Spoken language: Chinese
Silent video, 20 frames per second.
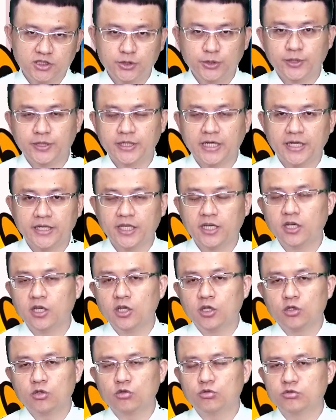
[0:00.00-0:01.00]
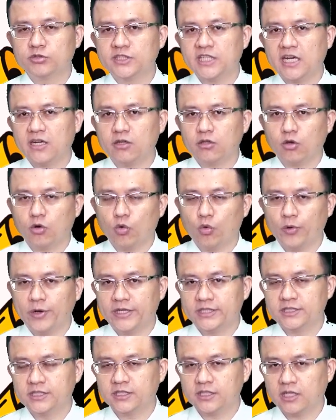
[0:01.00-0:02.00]
率概念股价有回
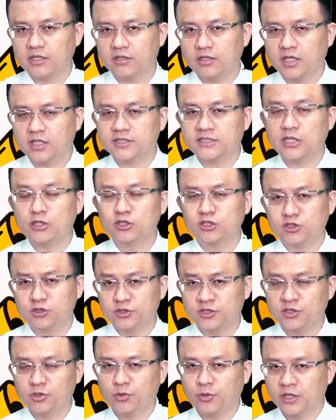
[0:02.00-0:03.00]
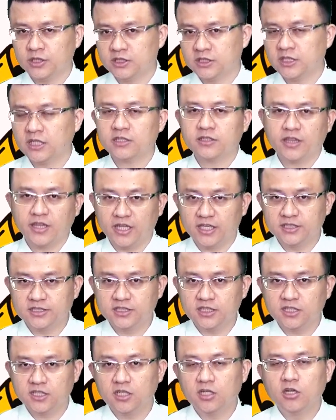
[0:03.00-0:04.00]
撤到呃，交易指数已经回撤到年线
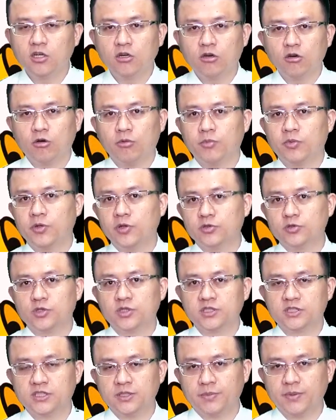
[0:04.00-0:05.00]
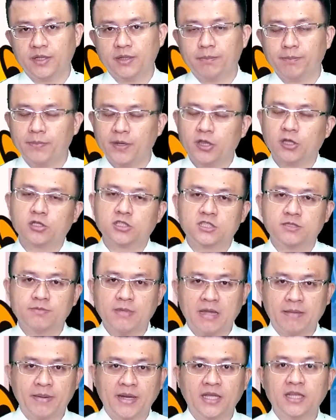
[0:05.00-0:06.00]
了。我们都说这边被动式买
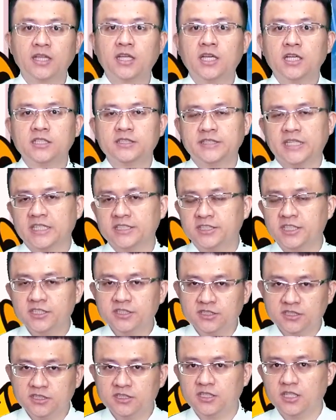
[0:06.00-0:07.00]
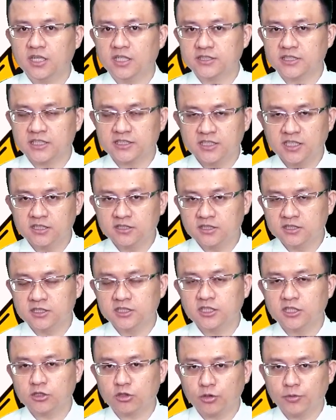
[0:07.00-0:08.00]
盘，长线资呃长线资金
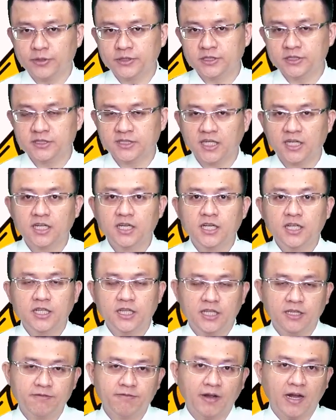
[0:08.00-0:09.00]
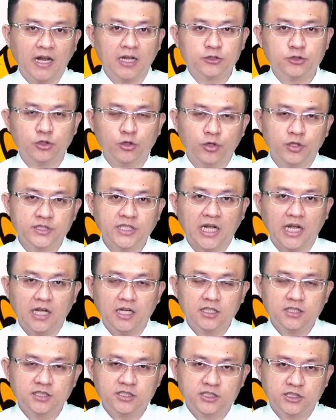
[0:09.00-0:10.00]
呢都会进场，你反而去留一下。
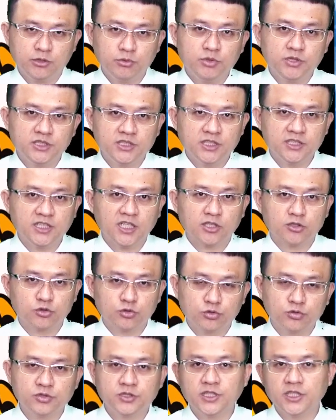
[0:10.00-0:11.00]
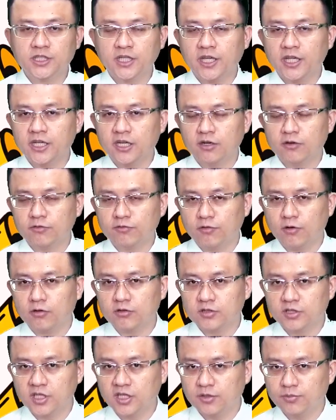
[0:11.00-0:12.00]
止稳现象出现的一个逢
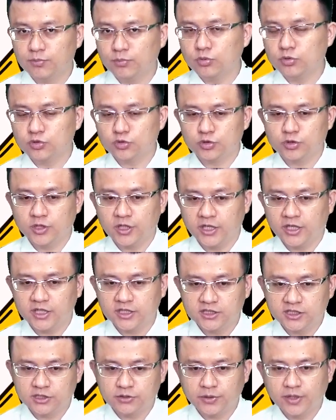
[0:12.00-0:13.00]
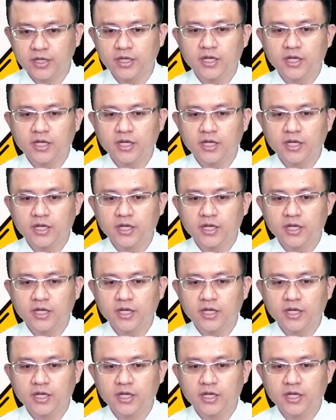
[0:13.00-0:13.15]
低布局的一个机会，